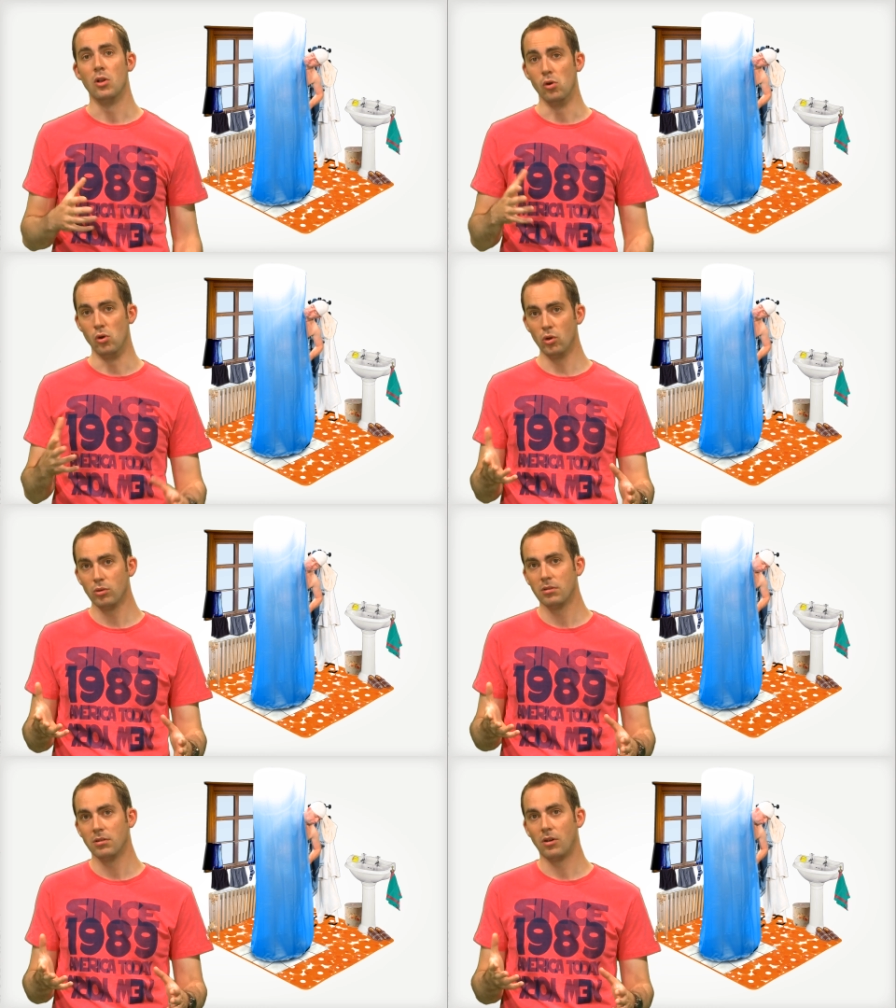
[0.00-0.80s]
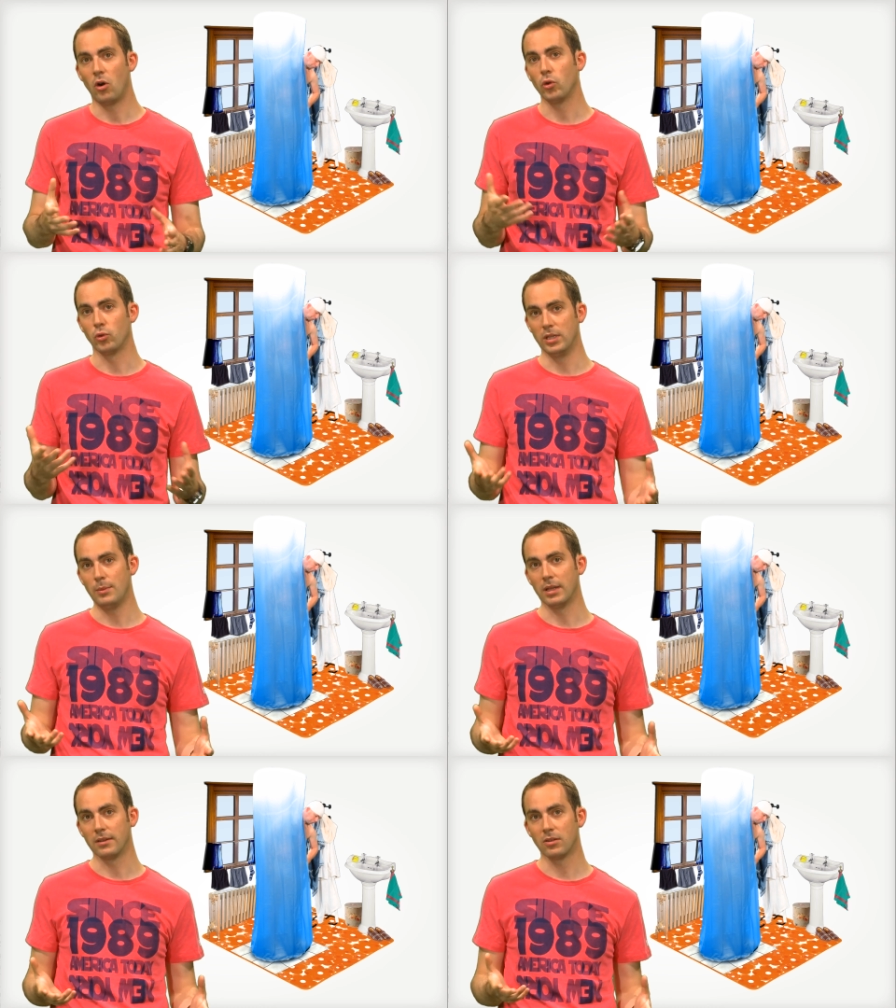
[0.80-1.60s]
L'eau, en se
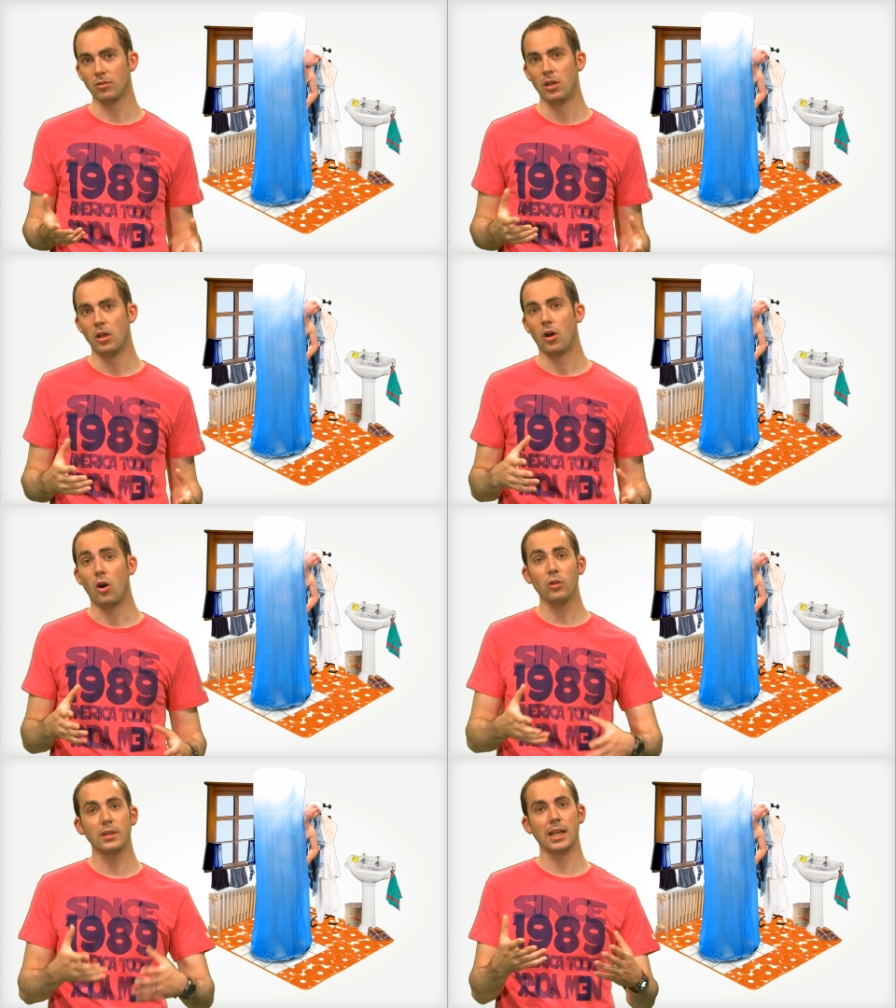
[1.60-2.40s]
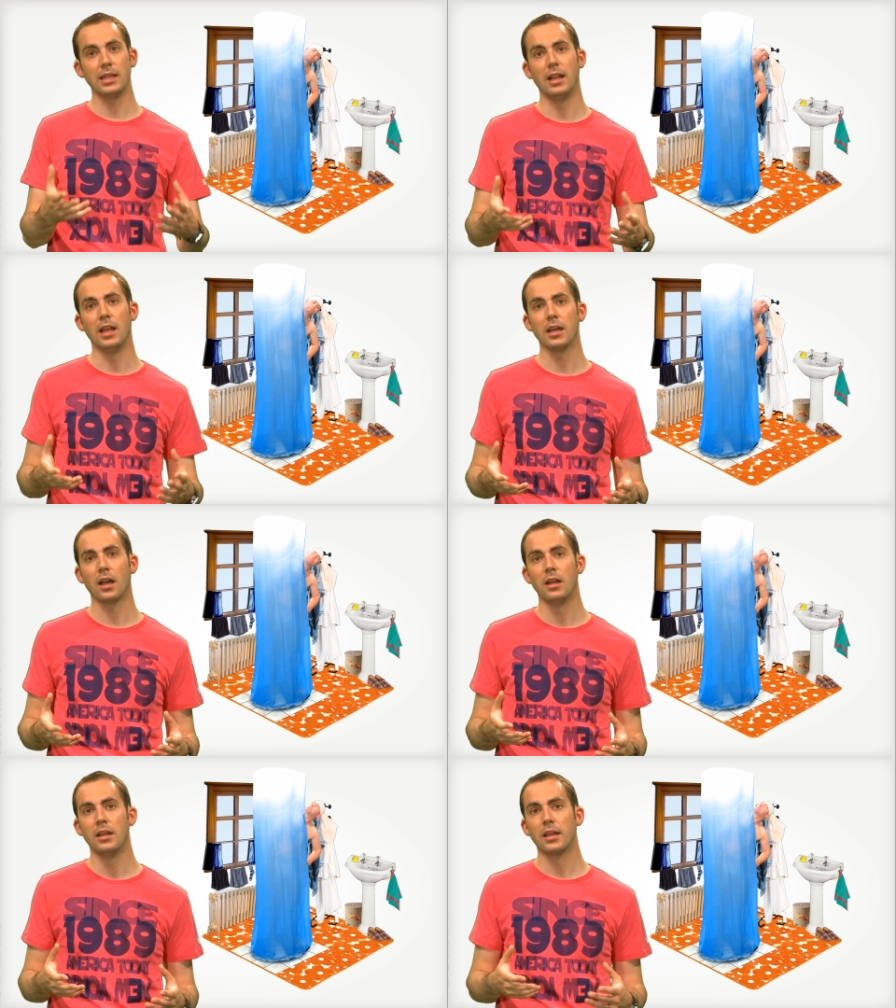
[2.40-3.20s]
déplaçant, entraîne l'air,